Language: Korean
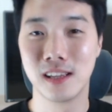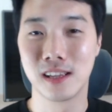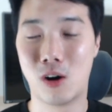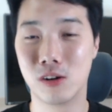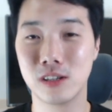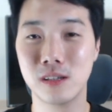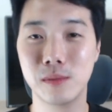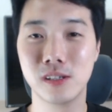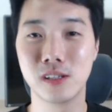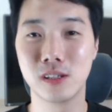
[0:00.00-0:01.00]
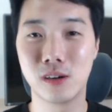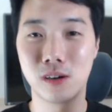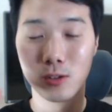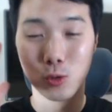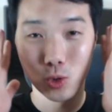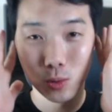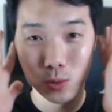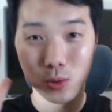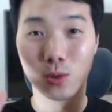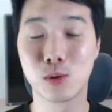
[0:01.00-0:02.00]
걸으면서
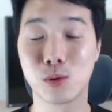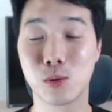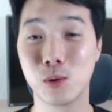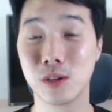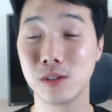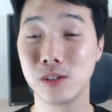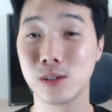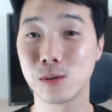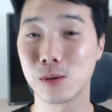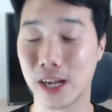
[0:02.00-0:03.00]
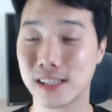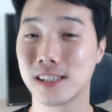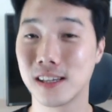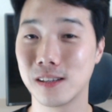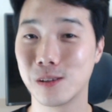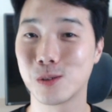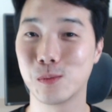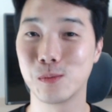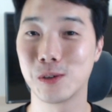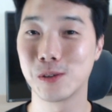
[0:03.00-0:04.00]
유튜브도 듣고 이런 식으로 같이 하는 걸
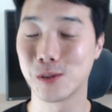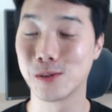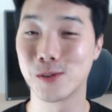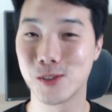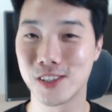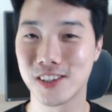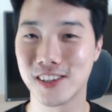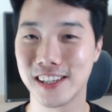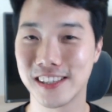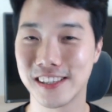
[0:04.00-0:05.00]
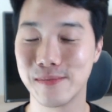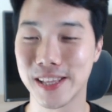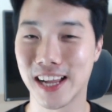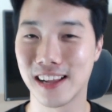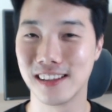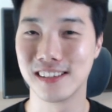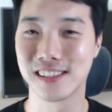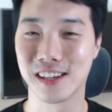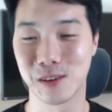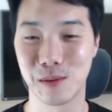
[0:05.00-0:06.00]
좀 더 저는 추천해 드립니다.
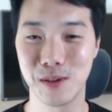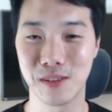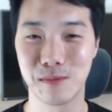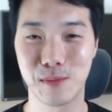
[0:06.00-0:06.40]
자, 그러면 한번